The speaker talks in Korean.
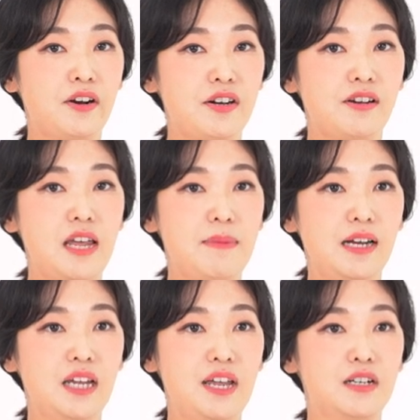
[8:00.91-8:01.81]
경력
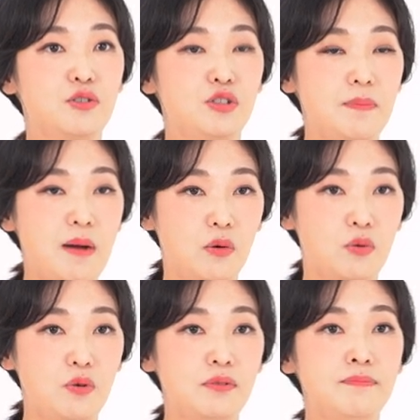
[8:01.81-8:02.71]
개발 계획을
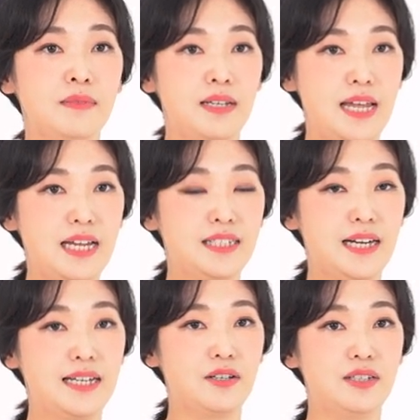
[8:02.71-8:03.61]
수립하고
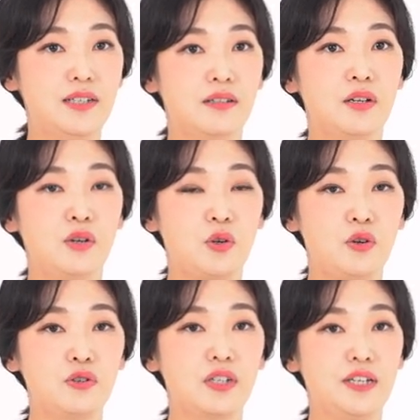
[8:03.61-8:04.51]
HR에서는
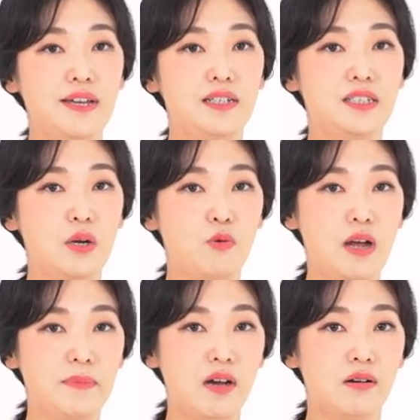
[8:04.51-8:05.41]
교육 기회를
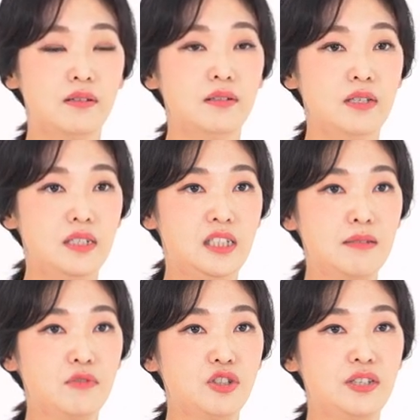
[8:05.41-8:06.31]
제공하며
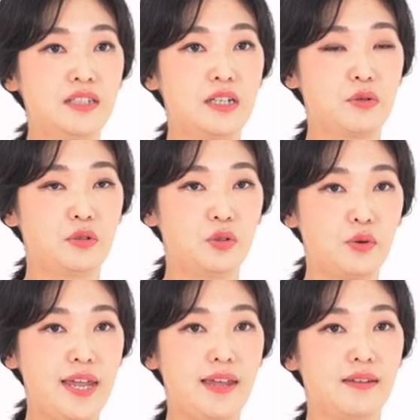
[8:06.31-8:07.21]
직무순환 제도를
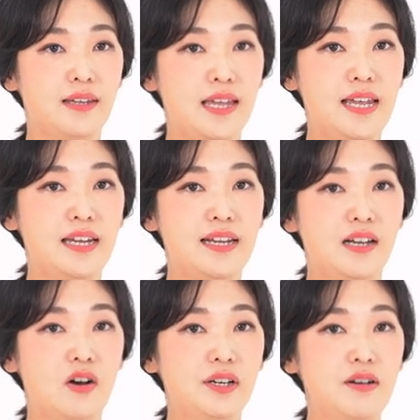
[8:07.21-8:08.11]
통해
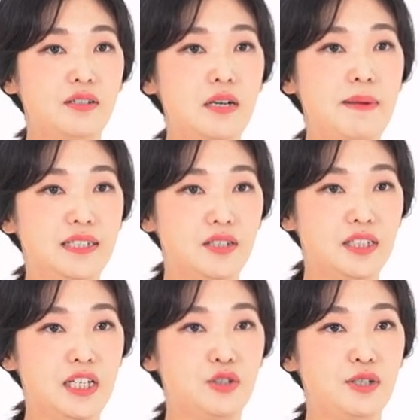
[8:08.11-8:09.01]
개개인의 커리어를
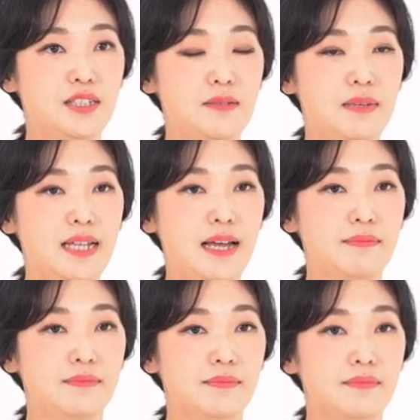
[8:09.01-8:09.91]
발전시킬 수
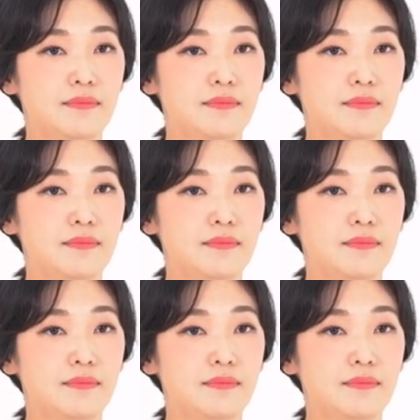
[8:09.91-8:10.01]
있습니다.